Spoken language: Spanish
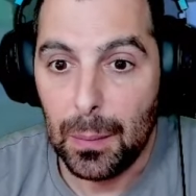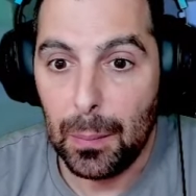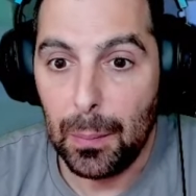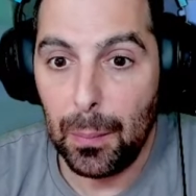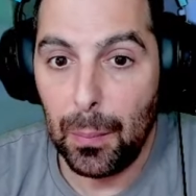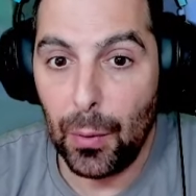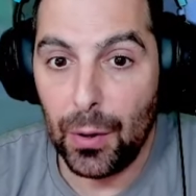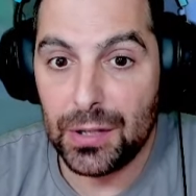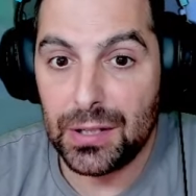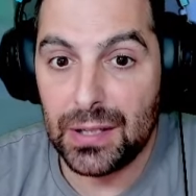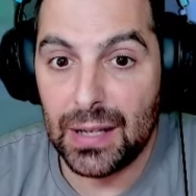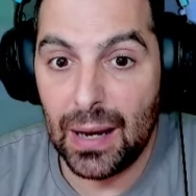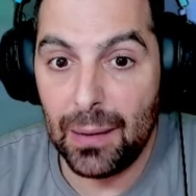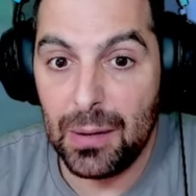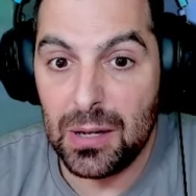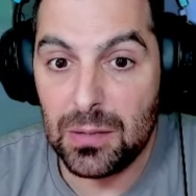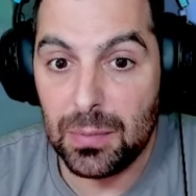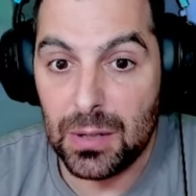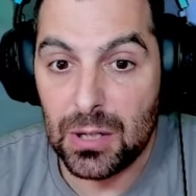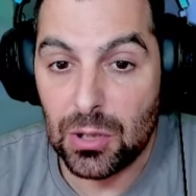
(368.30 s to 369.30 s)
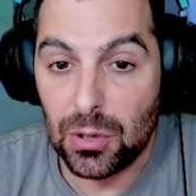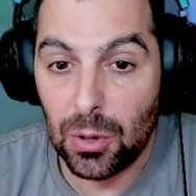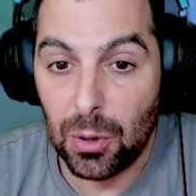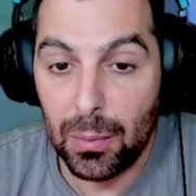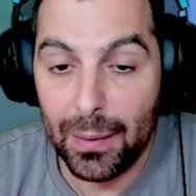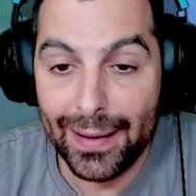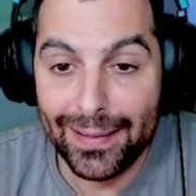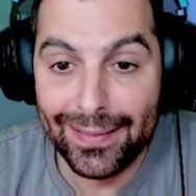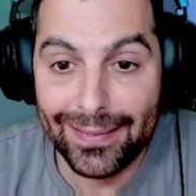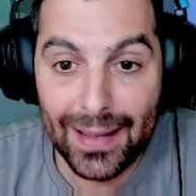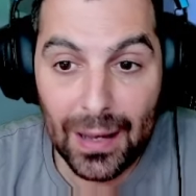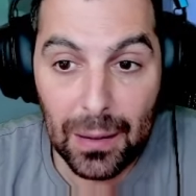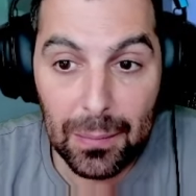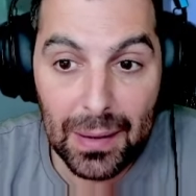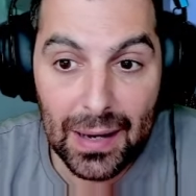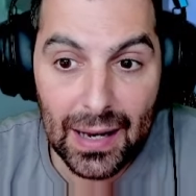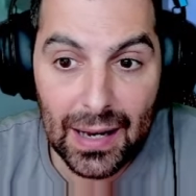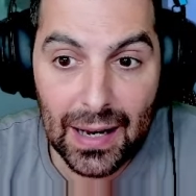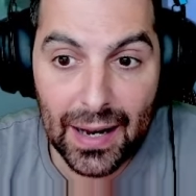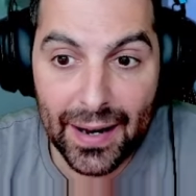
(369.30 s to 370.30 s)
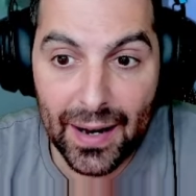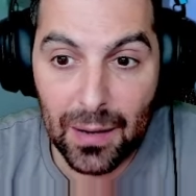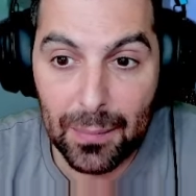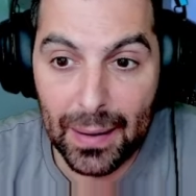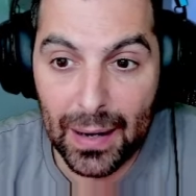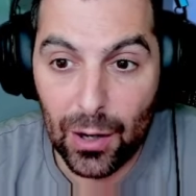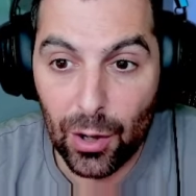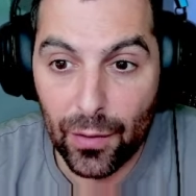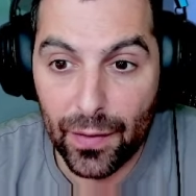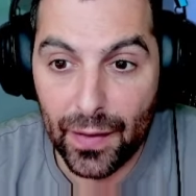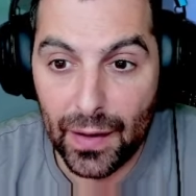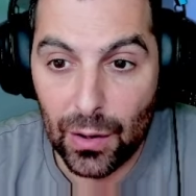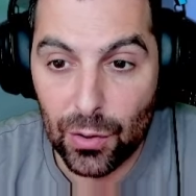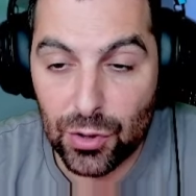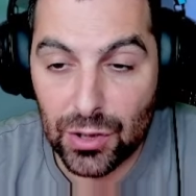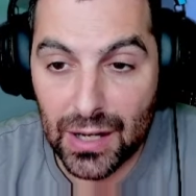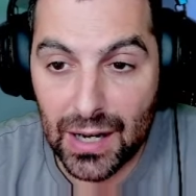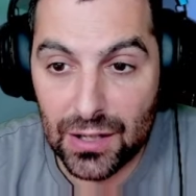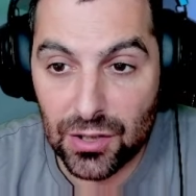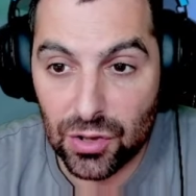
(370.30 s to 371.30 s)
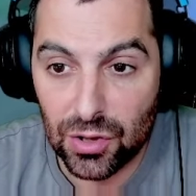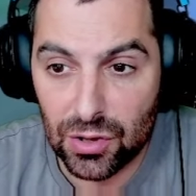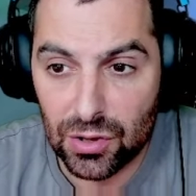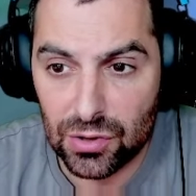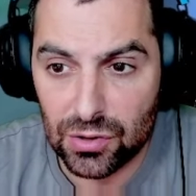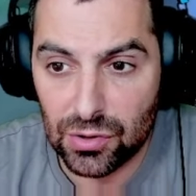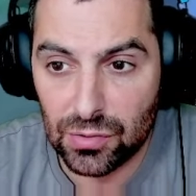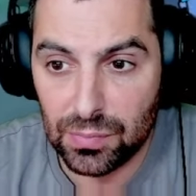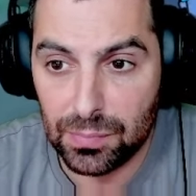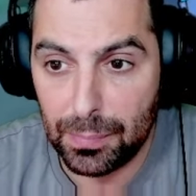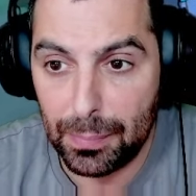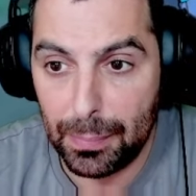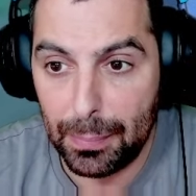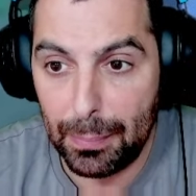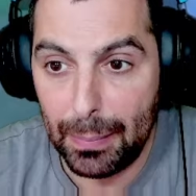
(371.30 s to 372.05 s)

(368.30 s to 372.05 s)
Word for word: Pues habéis visto, 20.000 en el mejor de los casos,